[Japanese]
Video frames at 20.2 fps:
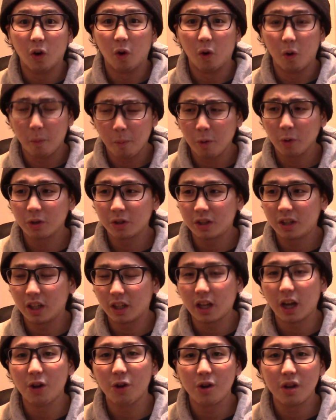思って
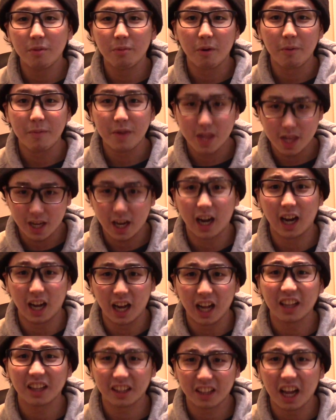たよりも短かっ
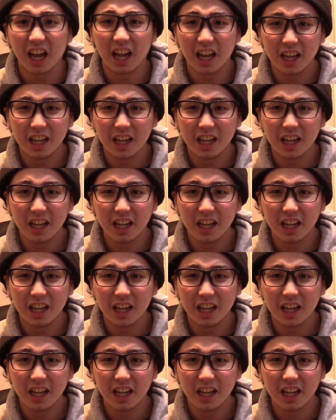た。